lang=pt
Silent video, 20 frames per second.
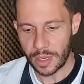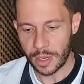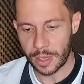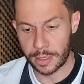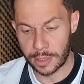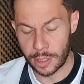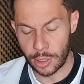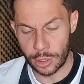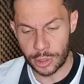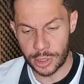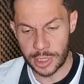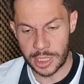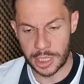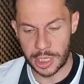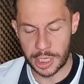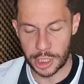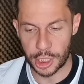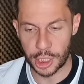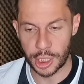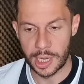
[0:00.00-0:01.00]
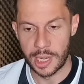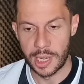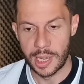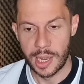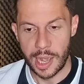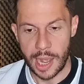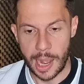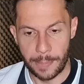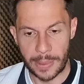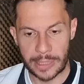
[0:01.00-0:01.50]
Então é o seguinte,
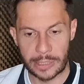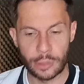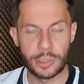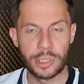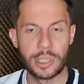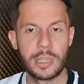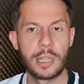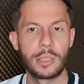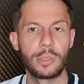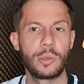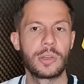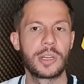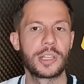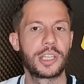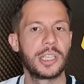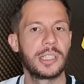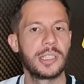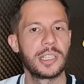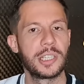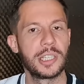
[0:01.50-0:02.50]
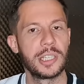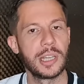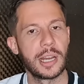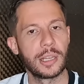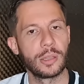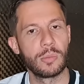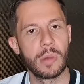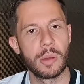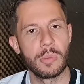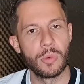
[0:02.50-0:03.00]
a patrocinadora tinha
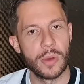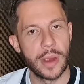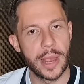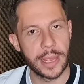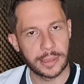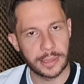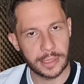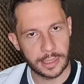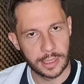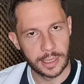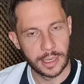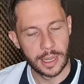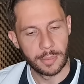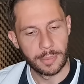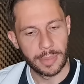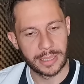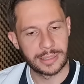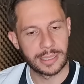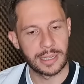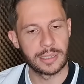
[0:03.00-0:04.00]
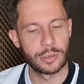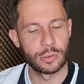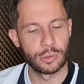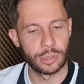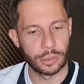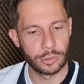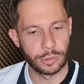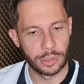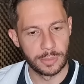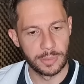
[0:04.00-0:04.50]
destinado uma moeda para trazer um
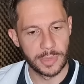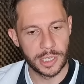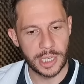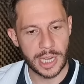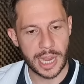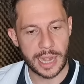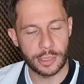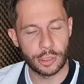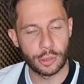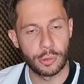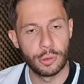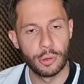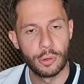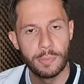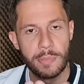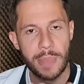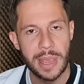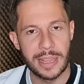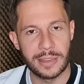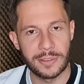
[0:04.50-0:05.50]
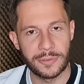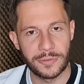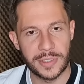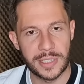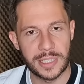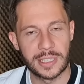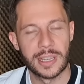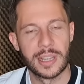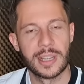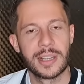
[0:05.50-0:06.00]
jogador midiático e o
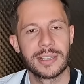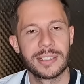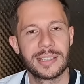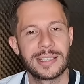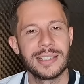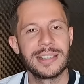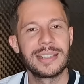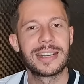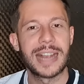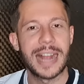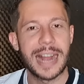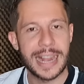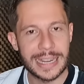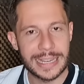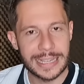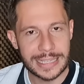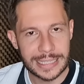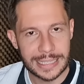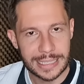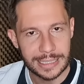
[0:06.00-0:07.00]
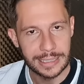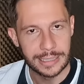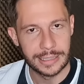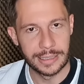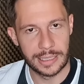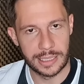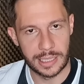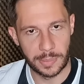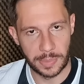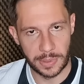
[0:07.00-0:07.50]
Memphis se encaixa
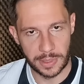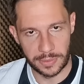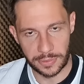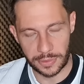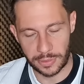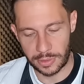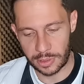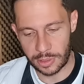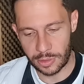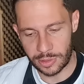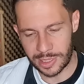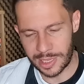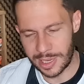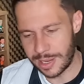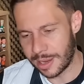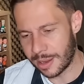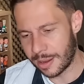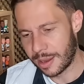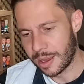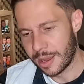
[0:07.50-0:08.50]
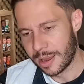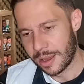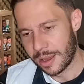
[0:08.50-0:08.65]
nesse perfil. Então seria